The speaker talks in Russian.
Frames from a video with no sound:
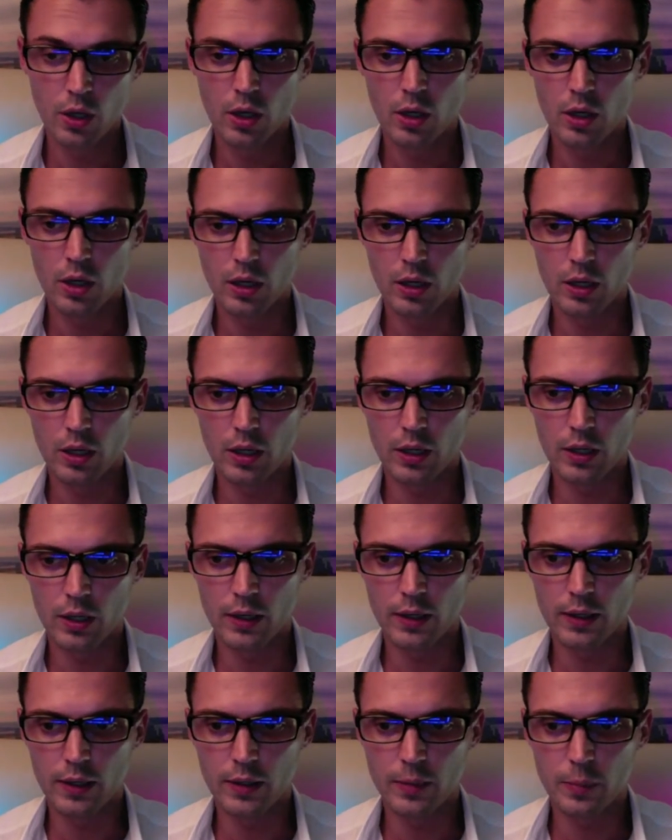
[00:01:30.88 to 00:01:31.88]

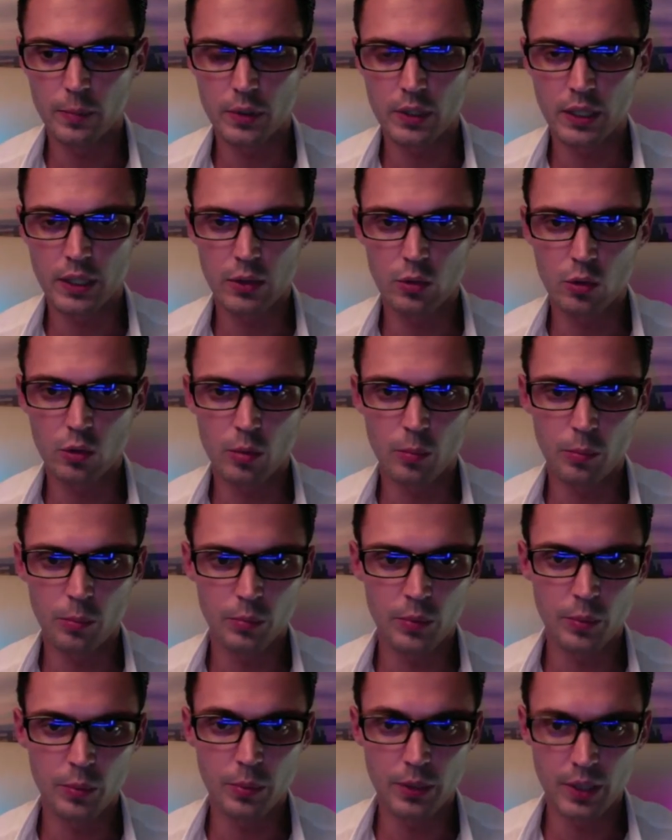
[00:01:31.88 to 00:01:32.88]
а, под которым
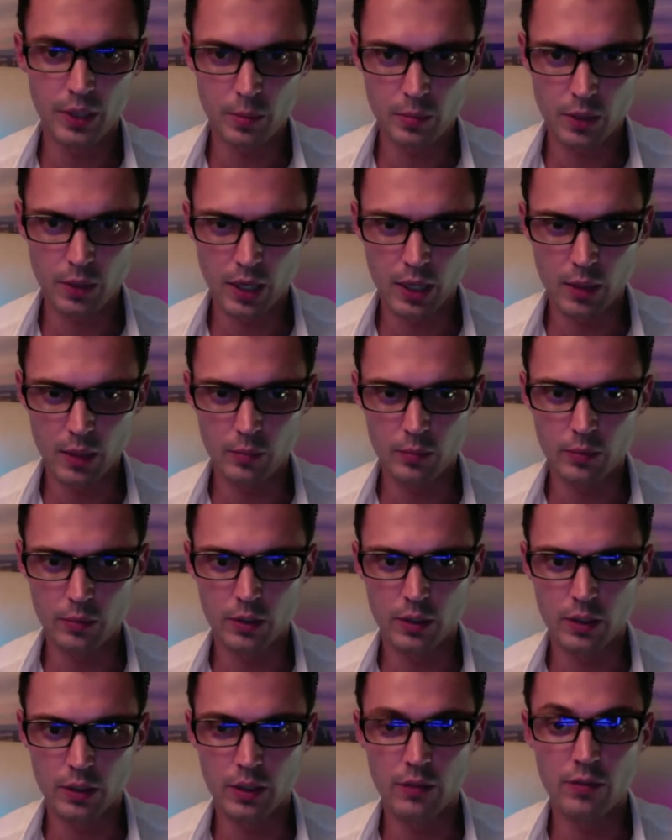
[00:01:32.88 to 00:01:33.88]
мы понимаем
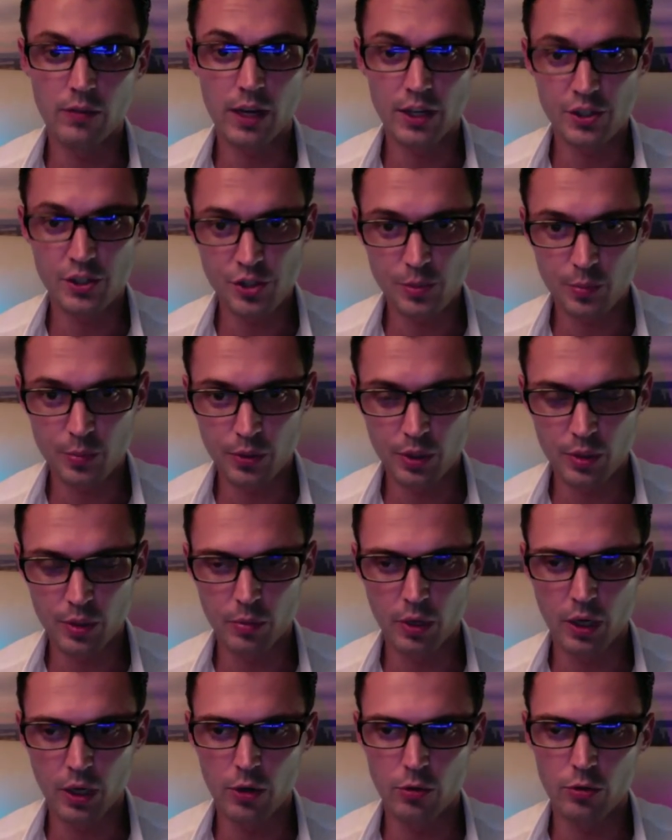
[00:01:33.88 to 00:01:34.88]
и врачи
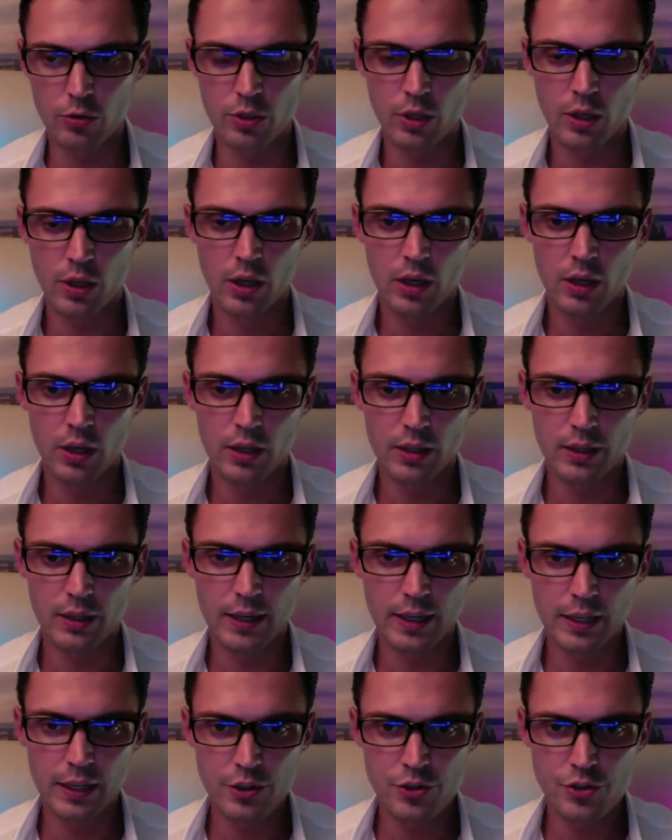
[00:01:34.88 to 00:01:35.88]
понимают
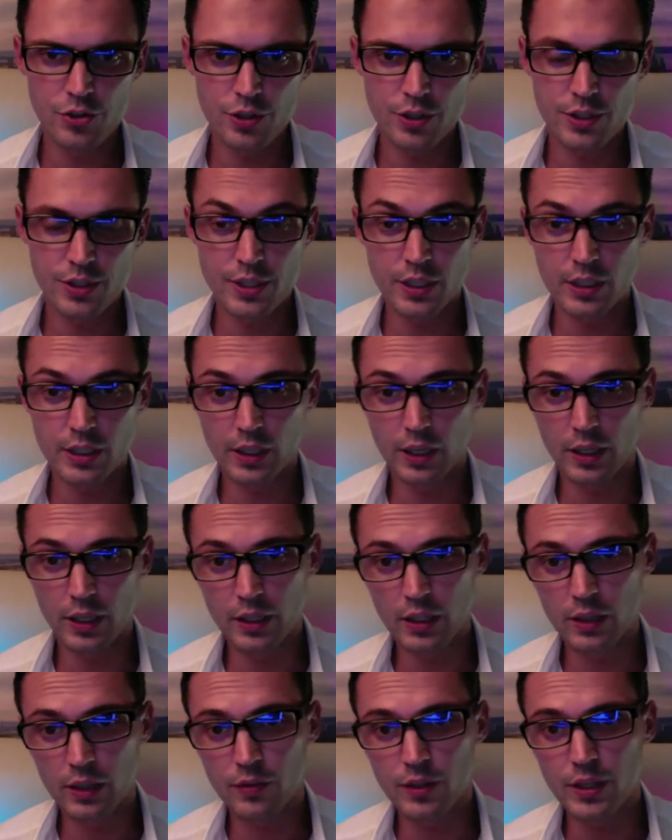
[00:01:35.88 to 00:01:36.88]
наличие тех или
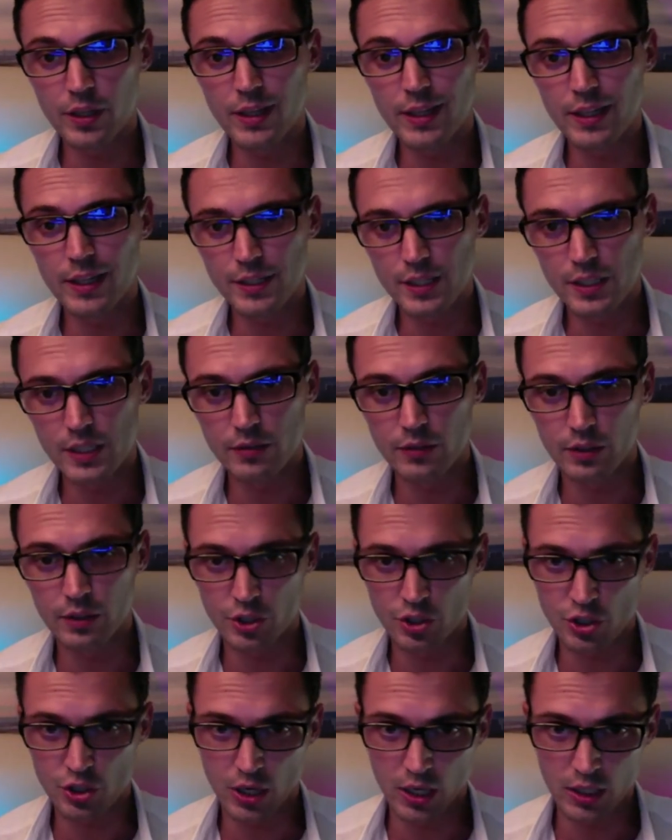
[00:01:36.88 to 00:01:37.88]
иных вегетативных
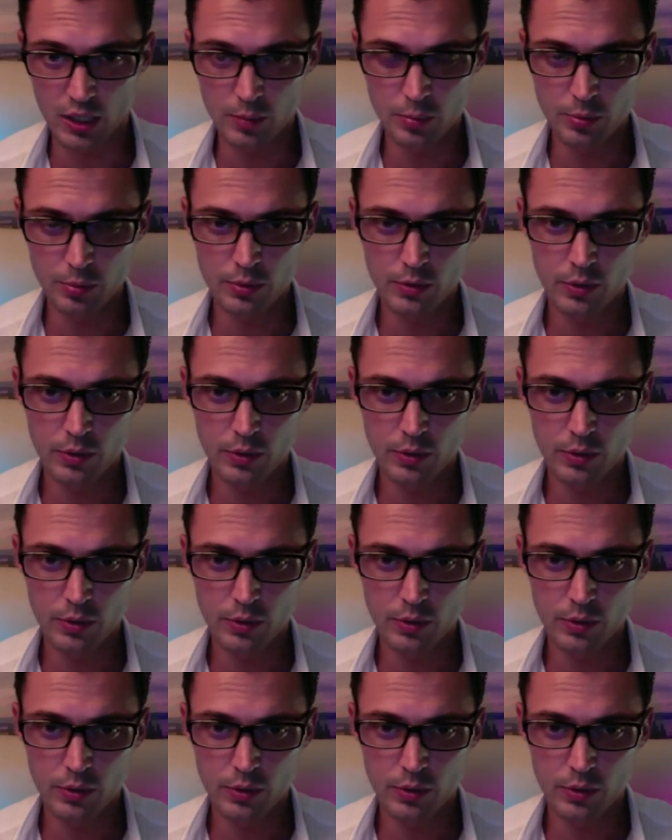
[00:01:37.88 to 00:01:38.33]
жалоб,